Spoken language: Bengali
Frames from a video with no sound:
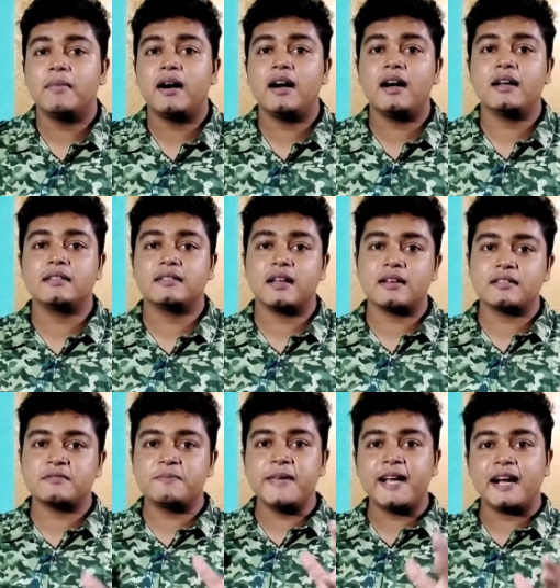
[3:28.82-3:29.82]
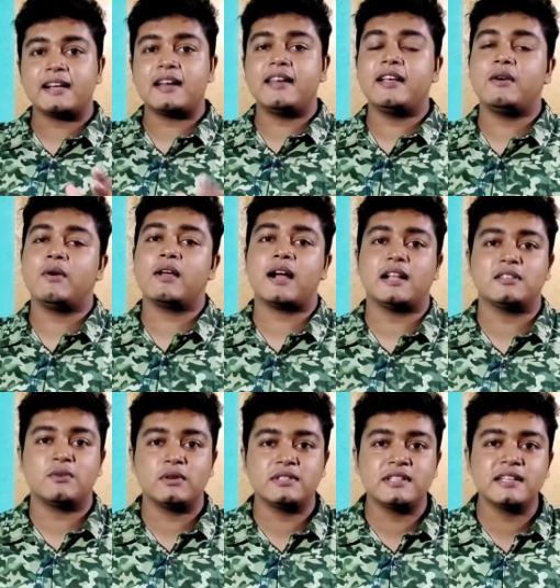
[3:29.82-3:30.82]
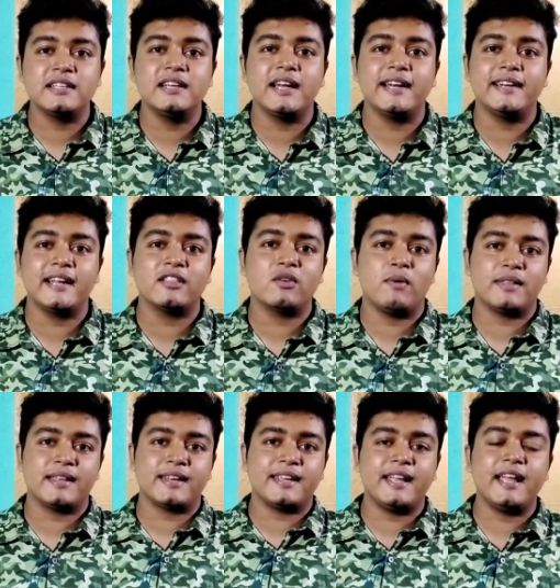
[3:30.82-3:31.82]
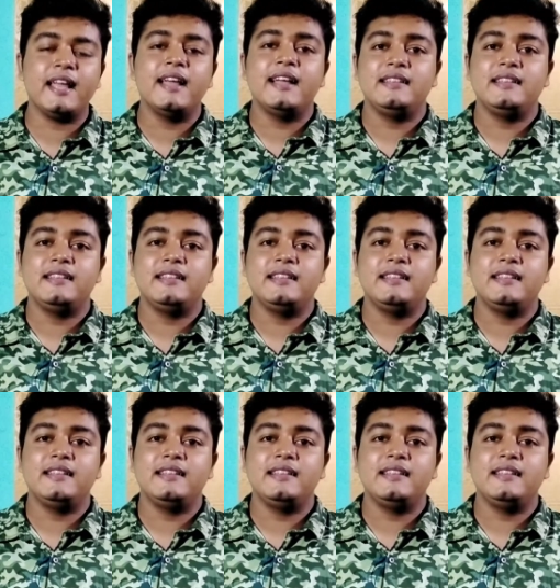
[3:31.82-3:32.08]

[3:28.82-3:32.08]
বা তার স্পিকারটা ঠিক করে কাজ করছে কি না এটাই তোমাদেরকে